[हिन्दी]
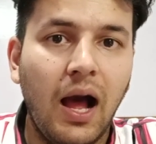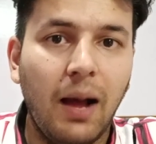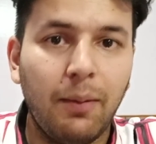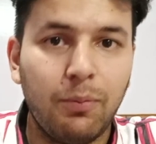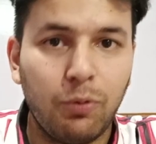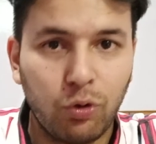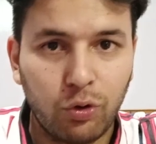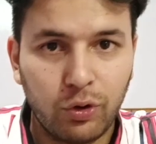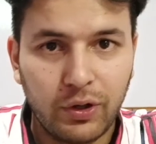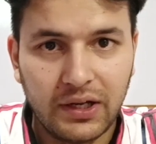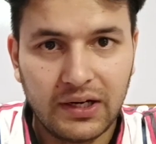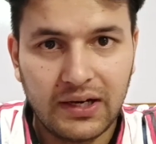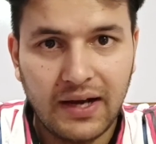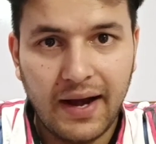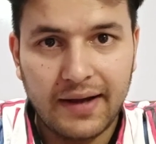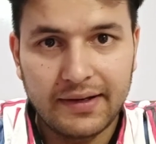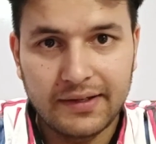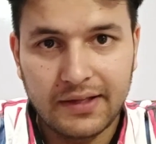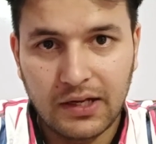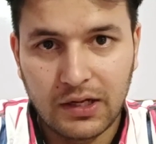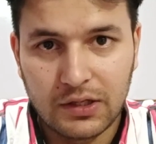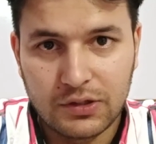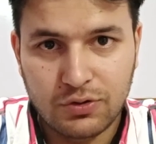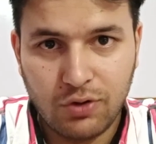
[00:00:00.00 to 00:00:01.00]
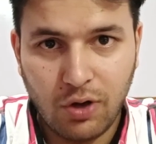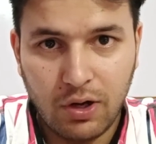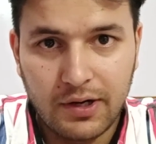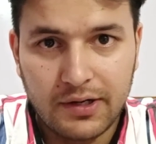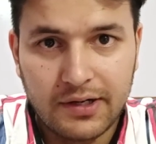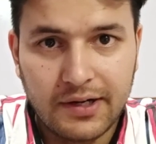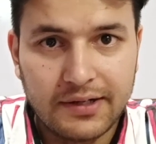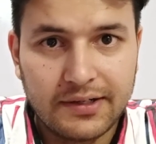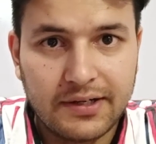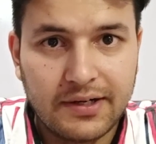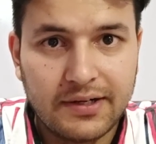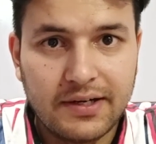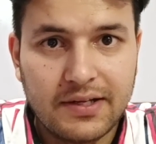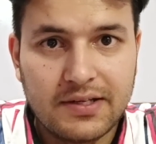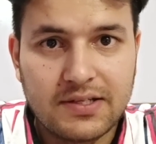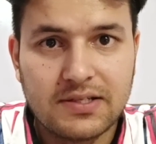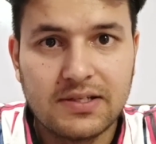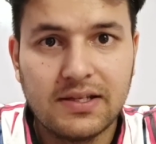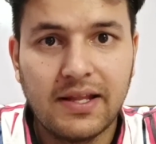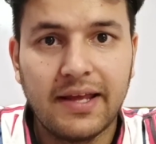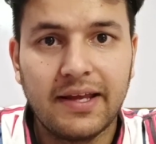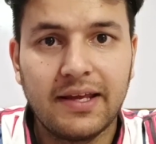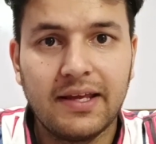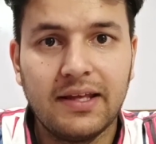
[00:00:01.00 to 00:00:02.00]
आप लोगों ने क्लैट की कंसोलिडेटेड
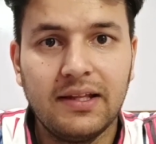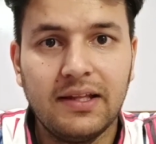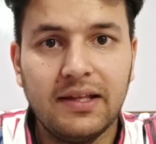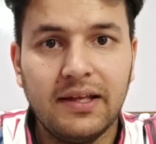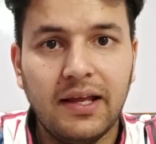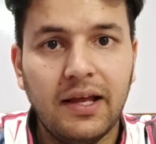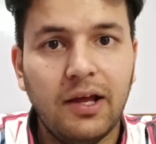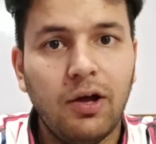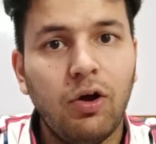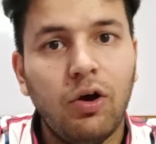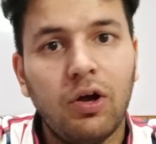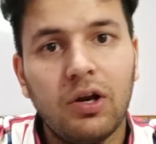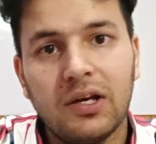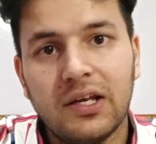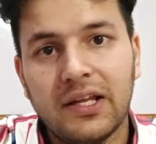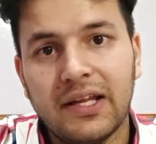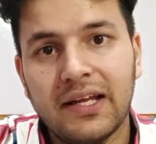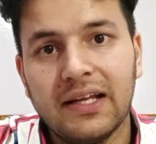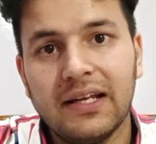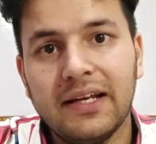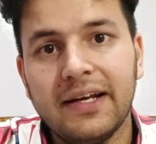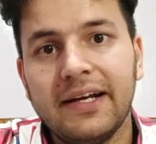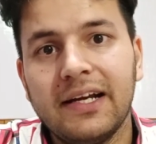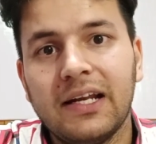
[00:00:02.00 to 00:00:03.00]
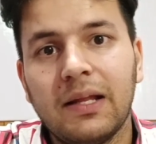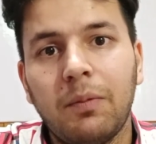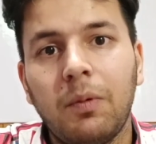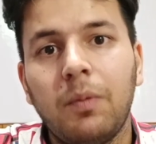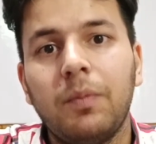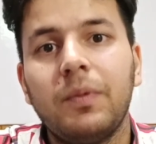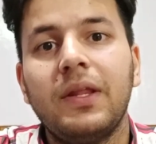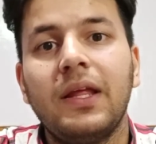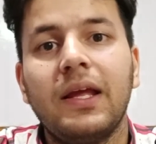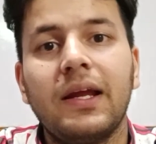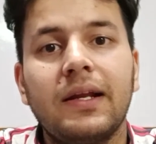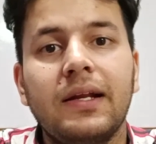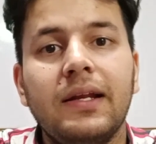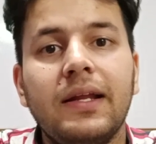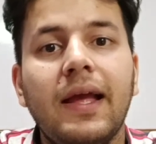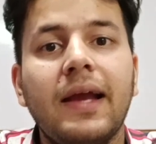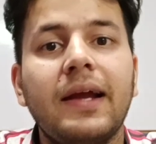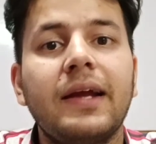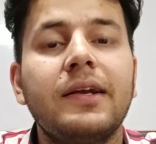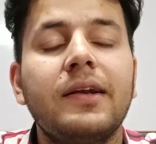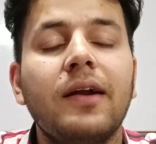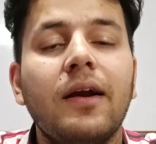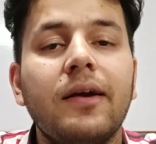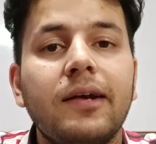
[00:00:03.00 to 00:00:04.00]
देख देखी दी है और लीगली इंडिया में भी देख लिया
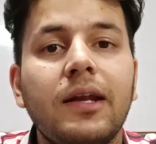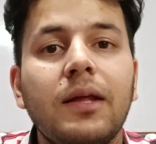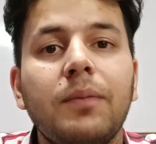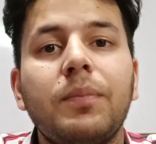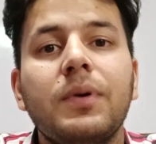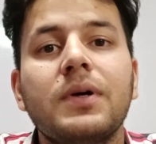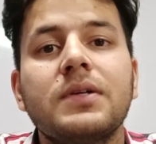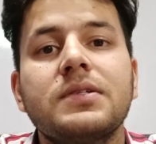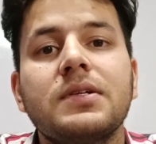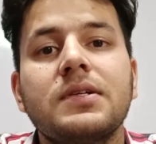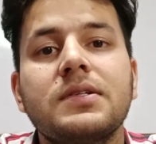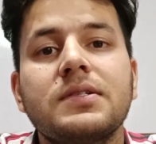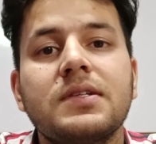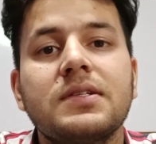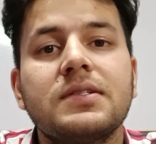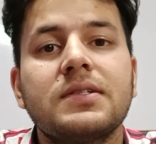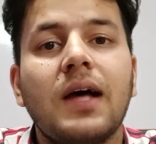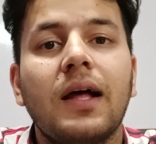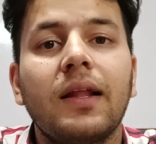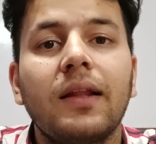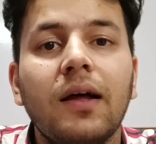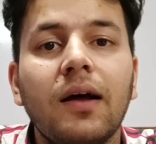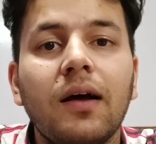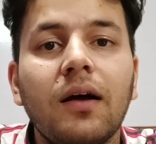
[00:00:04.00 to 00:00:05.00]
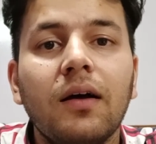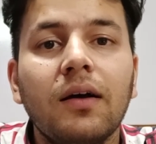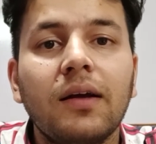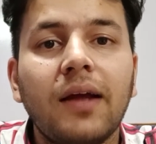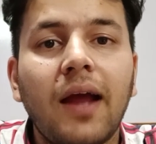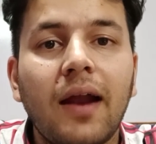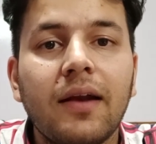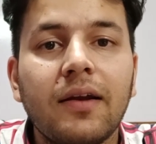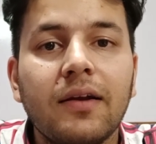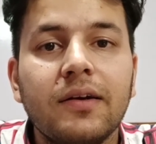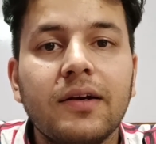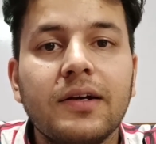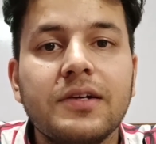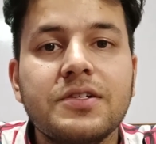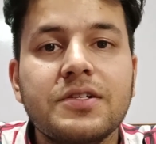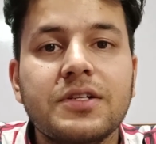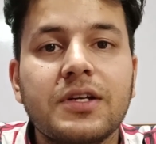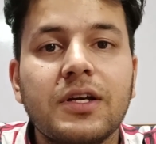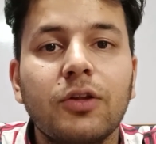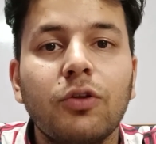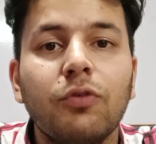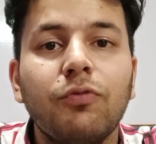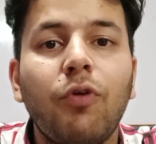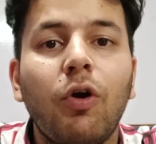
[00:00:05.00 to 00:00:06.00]
है कि थर्टी परसेंट से ज़्यादा कैंडिडेट्स
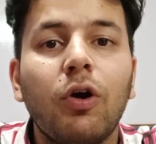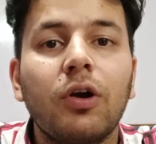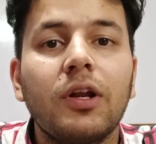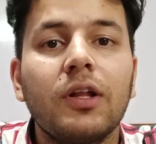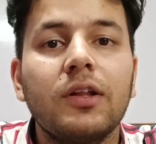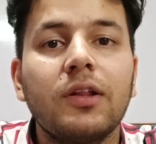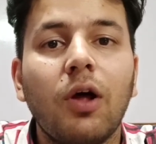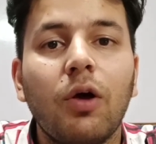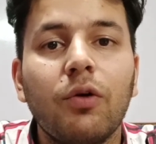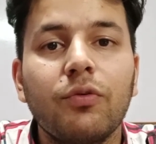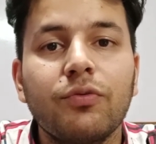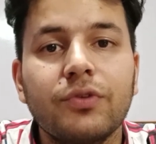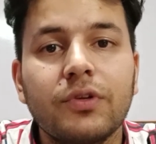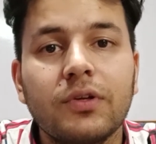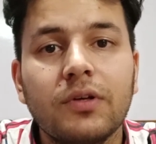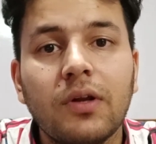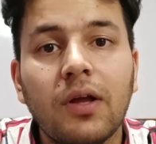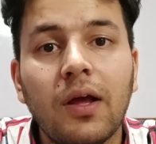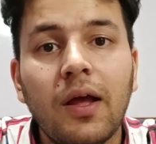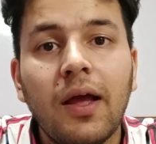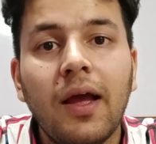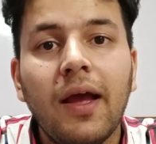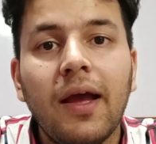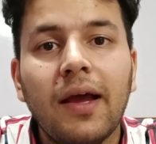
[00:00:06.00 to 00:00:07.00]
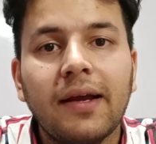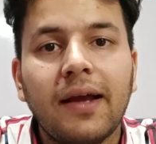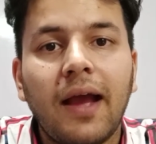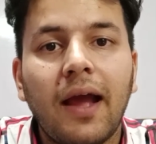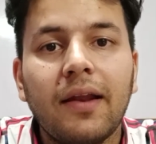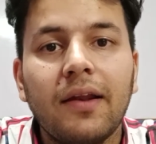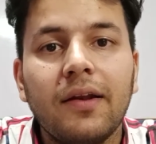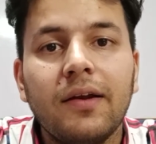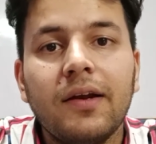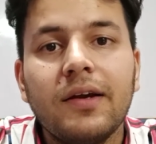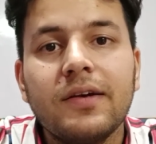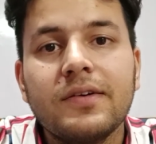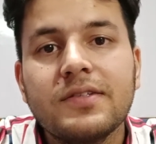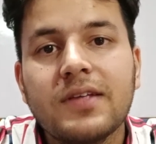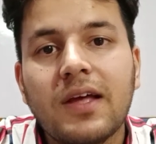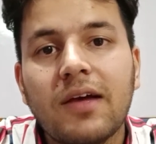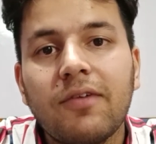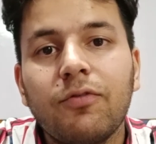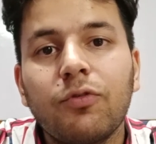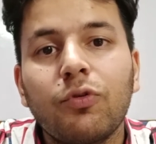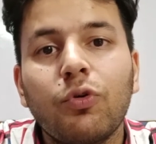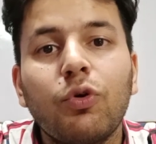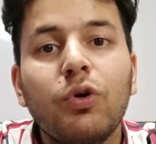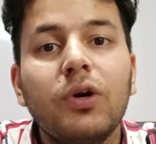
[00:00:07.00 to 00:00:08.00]
के तो फोर्टी थाउजेंड कैंडिडेट्स
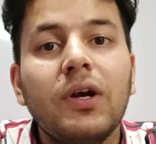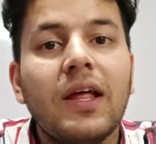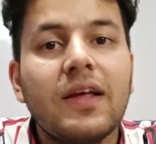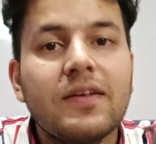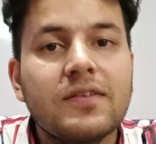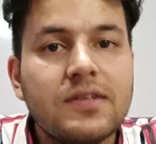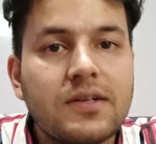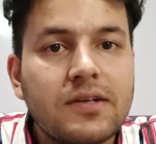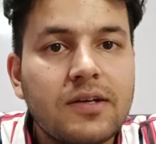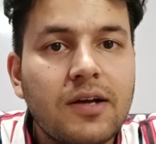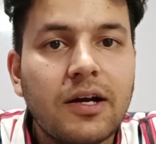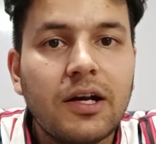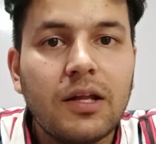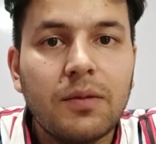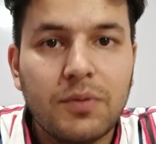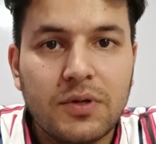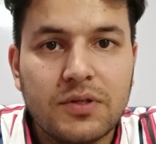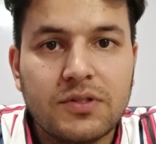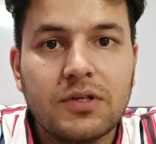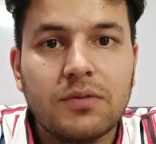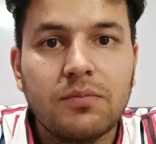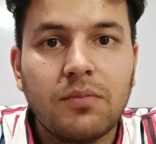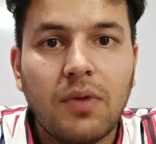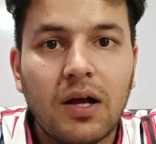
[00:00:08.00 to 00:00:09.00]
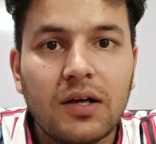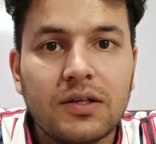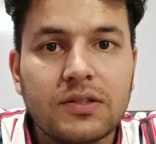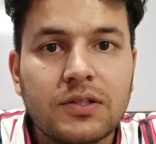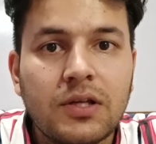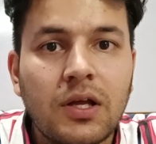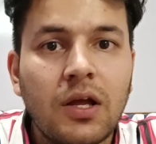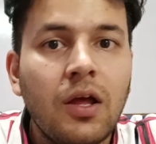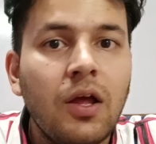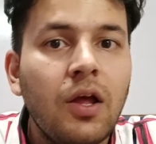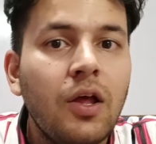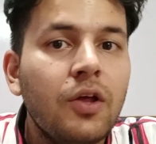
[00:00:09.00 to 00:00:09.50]
हैव स्कोर लेस देन थर्टी परसेंट मार्क्स